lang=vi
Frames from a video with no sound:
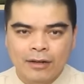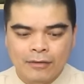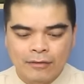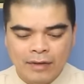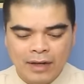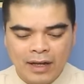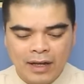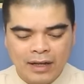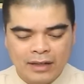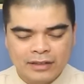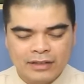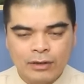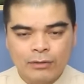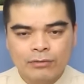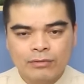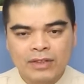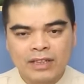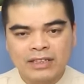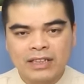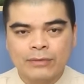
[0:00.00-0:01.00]
Và
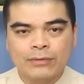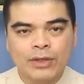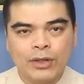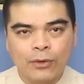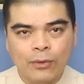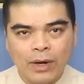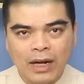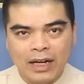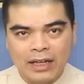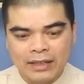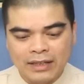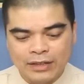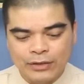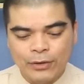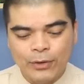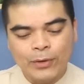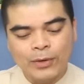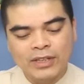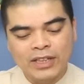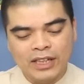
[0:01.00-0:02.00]
trong thời gian vừa qua ấy, thì
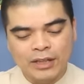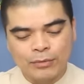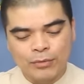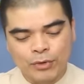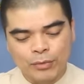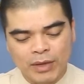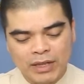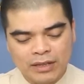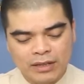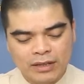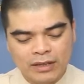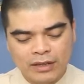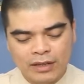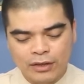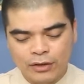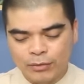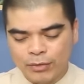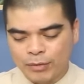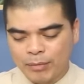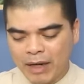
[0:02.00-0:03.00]
tôi có nhận được một bức thư
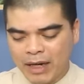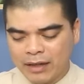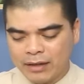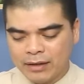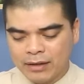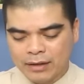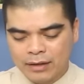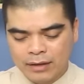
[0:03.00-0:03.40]
của một bác